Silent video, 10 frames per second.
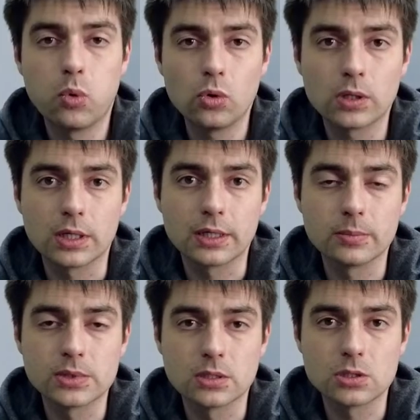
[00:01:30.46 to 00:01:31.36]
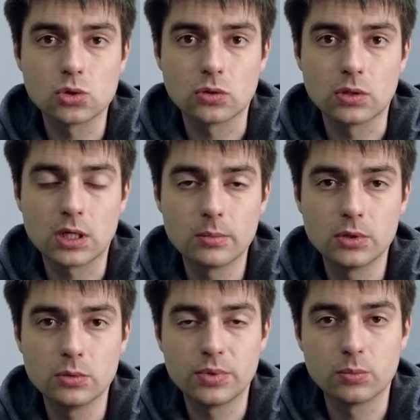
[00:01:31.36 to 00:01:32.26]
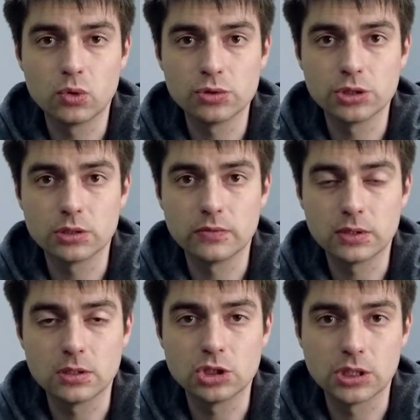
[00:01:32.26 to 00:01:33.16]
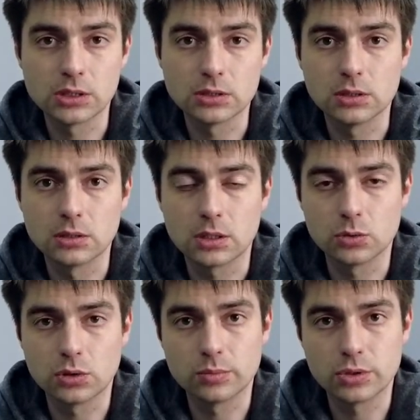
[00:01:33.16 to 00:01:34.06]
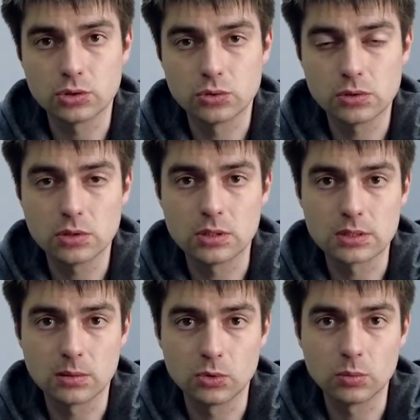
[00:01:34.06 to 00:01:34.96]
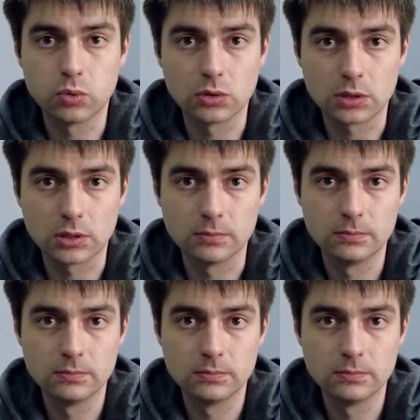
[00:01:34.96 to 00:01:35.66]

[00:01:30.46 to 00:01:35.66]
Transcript: Полка крепится на стойку кабельную при помощи ответной части, которая присутствует на самой полке.